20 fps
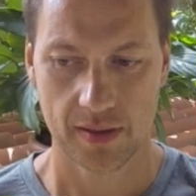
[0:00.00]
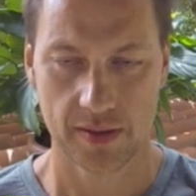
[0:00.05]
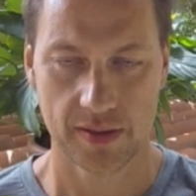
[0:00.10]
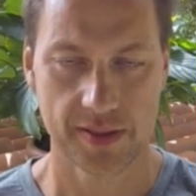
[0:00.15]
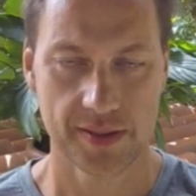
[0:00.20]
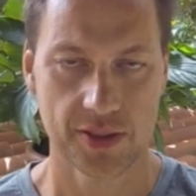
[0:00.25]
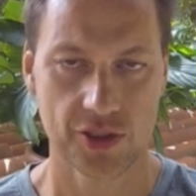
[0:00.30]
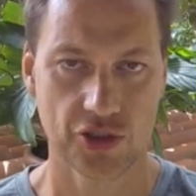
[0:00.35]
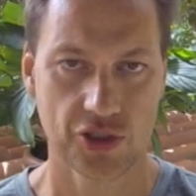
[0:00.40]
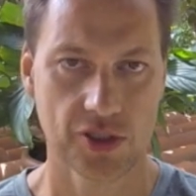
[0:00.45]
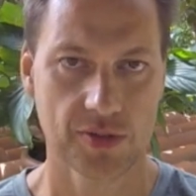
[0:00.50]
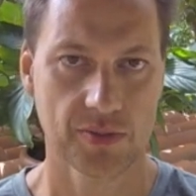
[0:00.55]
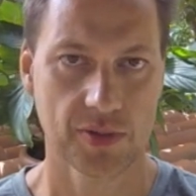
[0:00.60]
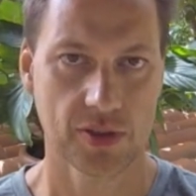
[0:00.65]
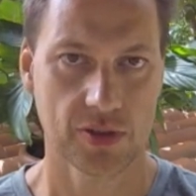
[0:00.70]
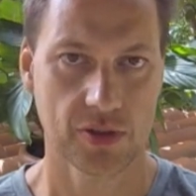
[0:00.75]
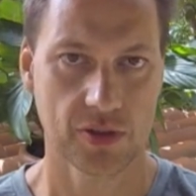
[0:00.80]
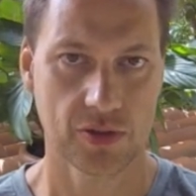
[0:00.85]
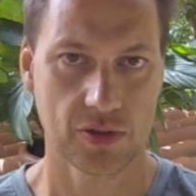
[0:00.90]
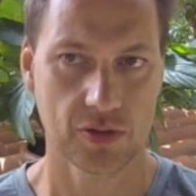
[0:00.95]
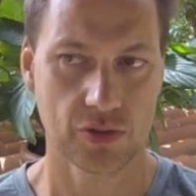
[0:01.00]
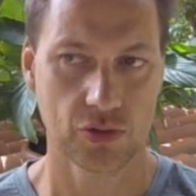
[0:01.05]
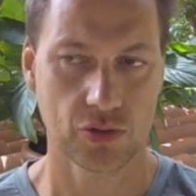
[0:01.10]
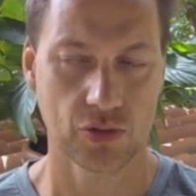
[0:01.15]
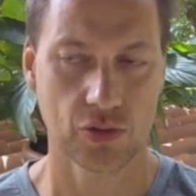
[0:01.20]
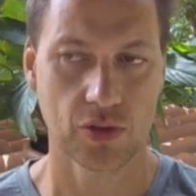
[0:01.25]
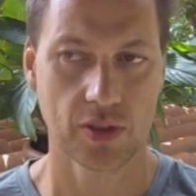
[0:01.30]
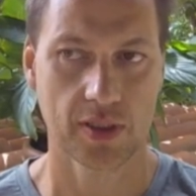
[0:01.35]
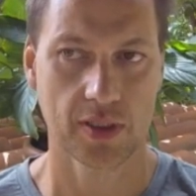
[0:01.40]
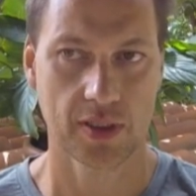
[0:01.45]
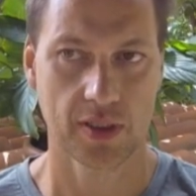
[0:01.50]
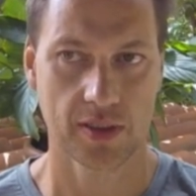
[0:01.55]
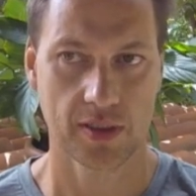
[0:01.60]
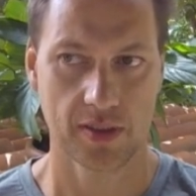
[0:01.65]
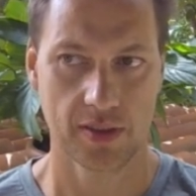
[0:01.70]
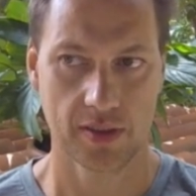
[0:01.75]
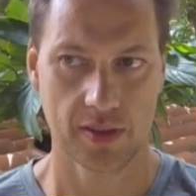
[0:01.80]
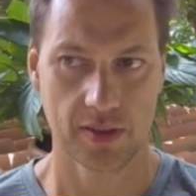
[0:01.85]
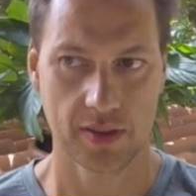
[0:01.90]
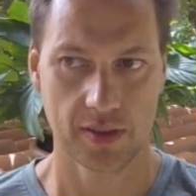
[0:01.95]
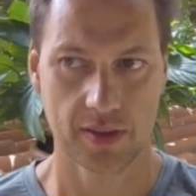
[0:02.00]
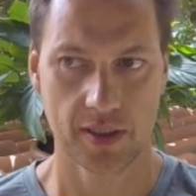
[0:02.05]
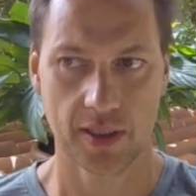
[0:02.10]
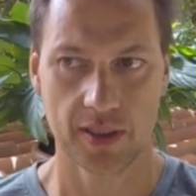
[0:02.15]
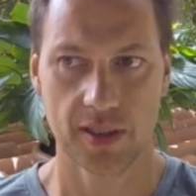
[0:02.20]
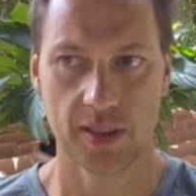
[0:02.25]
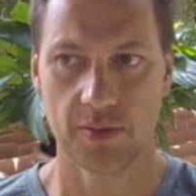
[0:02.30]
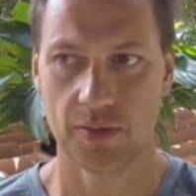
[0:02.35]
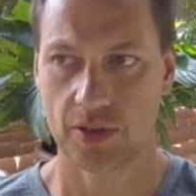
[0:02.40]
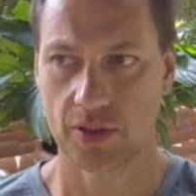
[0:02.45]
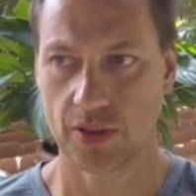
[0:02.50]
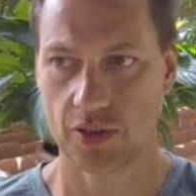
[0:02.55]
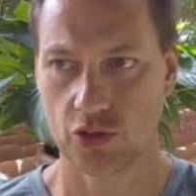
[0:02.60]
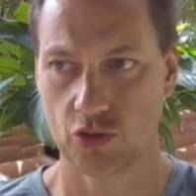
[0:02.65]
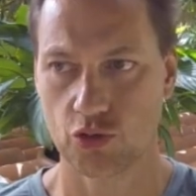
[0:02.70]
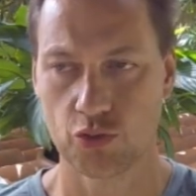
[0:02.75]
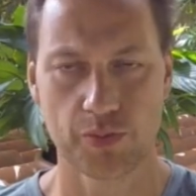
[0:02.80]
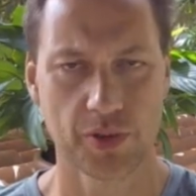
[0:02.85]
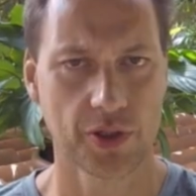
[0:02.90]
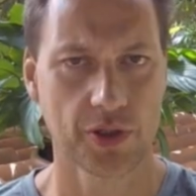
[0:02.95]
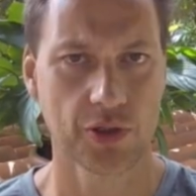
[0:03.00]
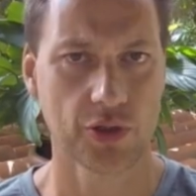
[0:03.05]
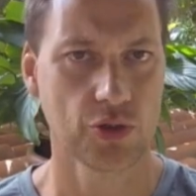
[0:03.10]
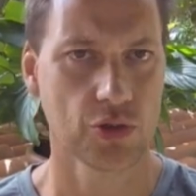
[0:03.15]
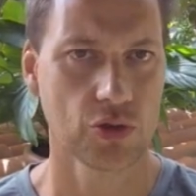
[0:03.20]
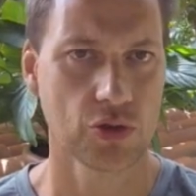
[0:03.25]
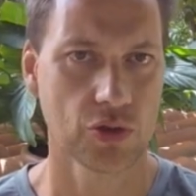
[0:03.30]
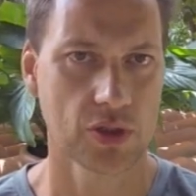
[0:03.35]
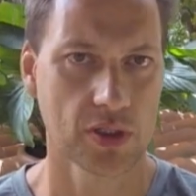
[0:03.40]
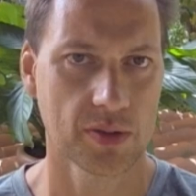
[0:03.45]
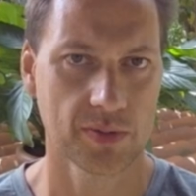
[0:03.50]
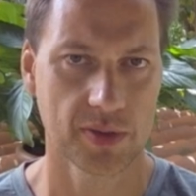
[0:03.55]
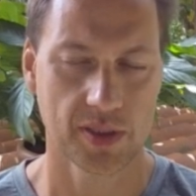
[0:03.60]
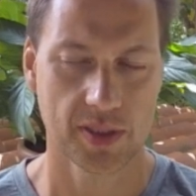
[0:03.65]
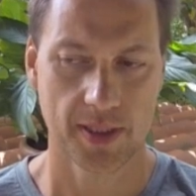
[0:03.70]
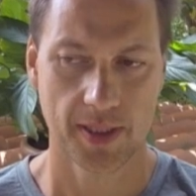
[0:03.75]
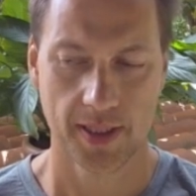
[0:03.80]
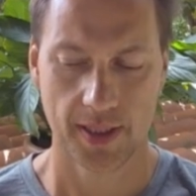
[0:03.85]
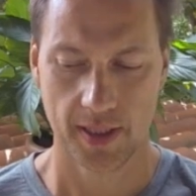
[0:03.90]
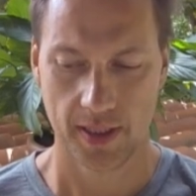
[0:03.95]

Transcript: достижимо только а, какими-то супер-йогами,